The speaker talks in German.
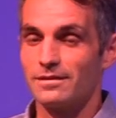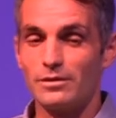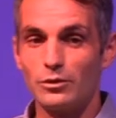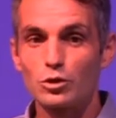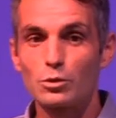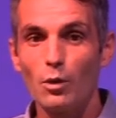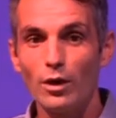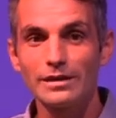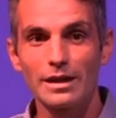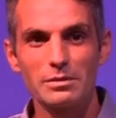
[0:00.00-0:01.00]
Wenn du
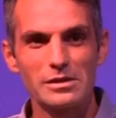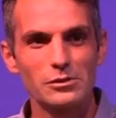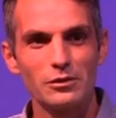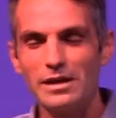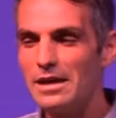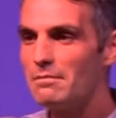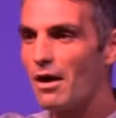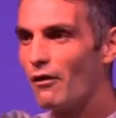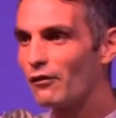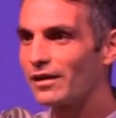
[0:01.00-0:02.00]
Sportler bist und immer
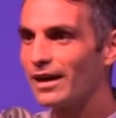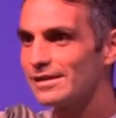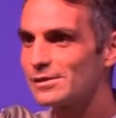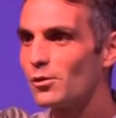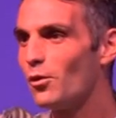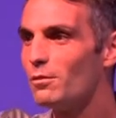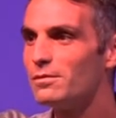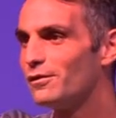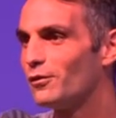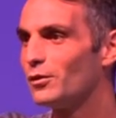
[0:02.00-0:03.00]
auf ganz hohem
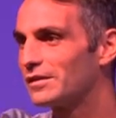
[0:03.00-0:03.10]
Niveau